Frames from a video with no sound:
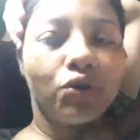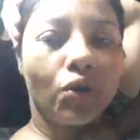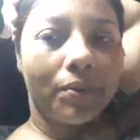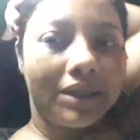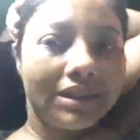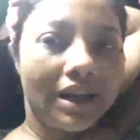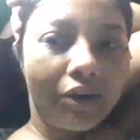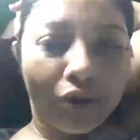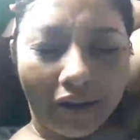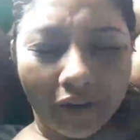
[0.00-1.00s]
onde eu comprei
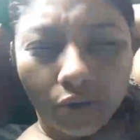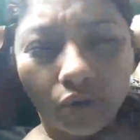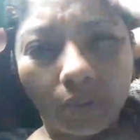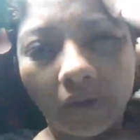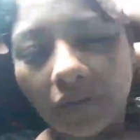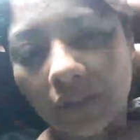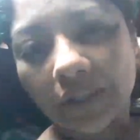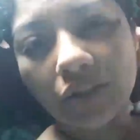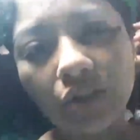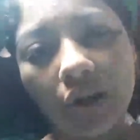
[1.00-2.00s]
açaí. Eu gravei tudo pra
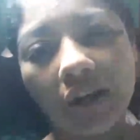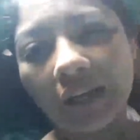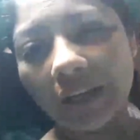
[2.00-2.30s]
vocês. Só